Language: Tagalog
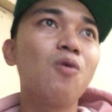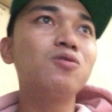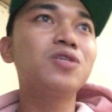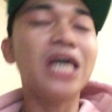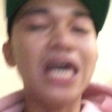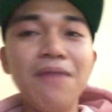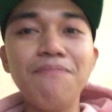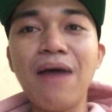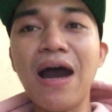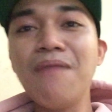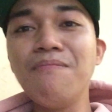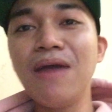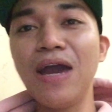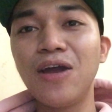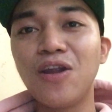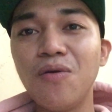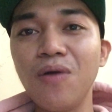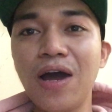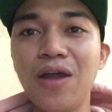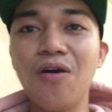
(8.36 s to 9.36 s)
Kung sa iba,
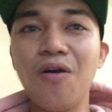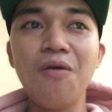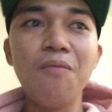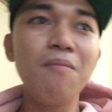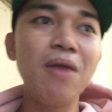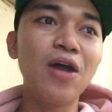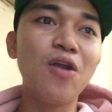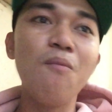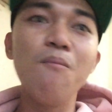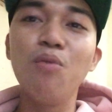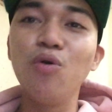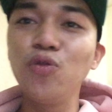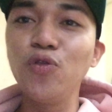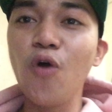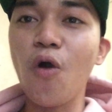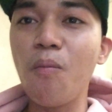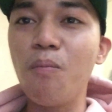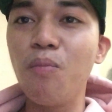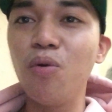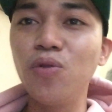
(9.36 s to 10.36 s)
merong ano, merong
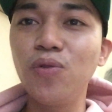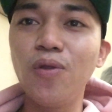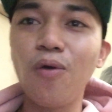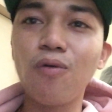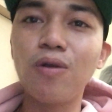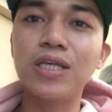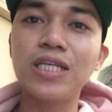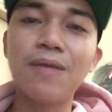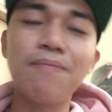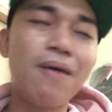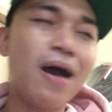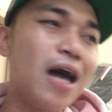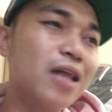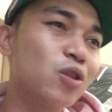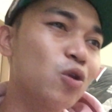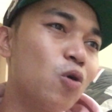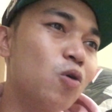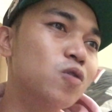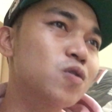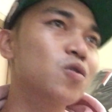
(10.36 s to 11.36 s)
bundok-bundok na
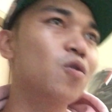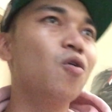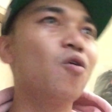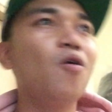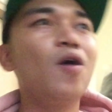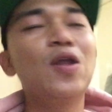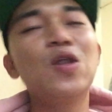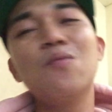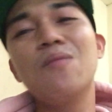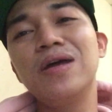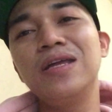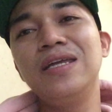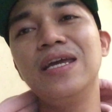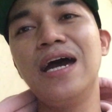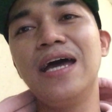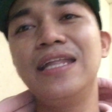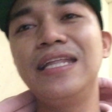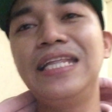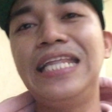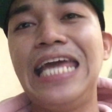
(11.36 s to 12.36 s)
sapatos o ano man
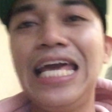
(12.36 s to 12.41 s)
yan.